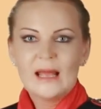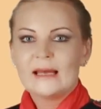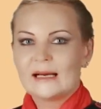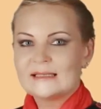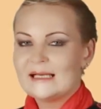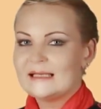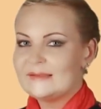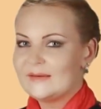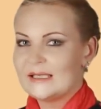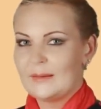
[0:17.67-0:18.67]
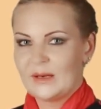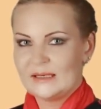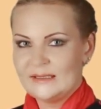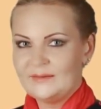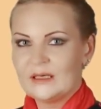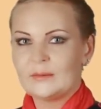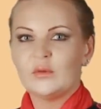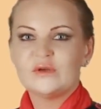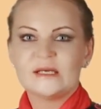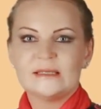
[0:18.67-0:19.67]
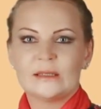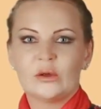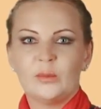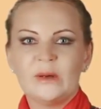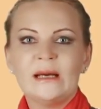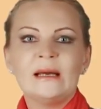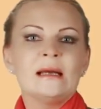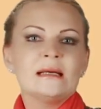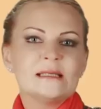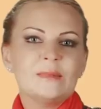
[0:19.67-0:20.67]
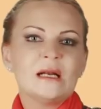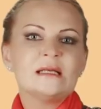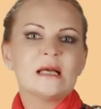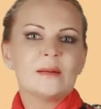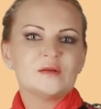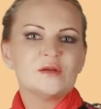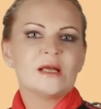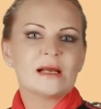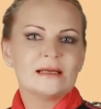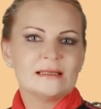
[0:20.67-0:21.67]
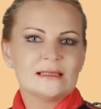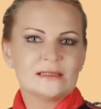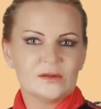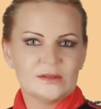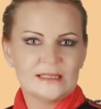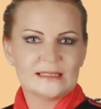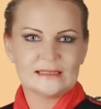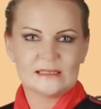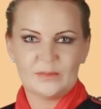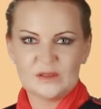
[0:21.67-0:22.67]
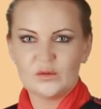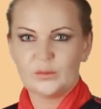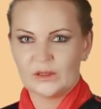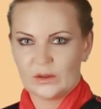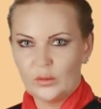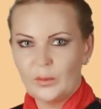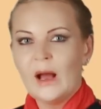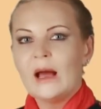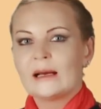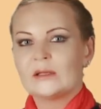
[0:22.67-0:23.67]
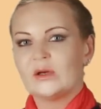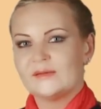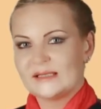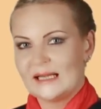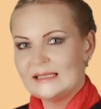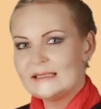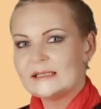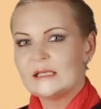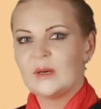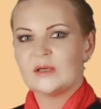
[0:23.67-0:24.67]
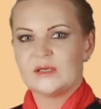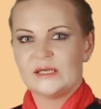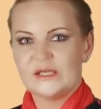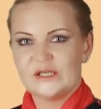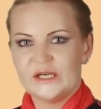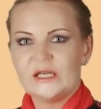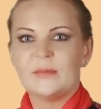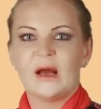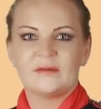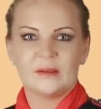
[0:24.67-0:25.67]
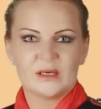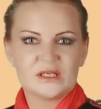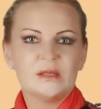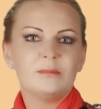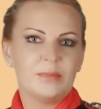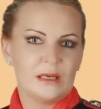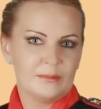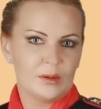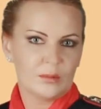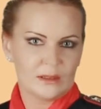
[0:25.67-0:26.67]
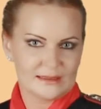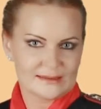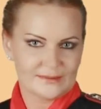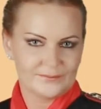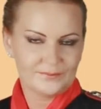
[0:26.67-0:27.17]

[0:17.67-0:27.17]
Как стало известно оперативникам, участники ОПГ собирались обсудить организацию деятельности преступных групп, которые в столице занимаются хищениями автомашин премиум-класса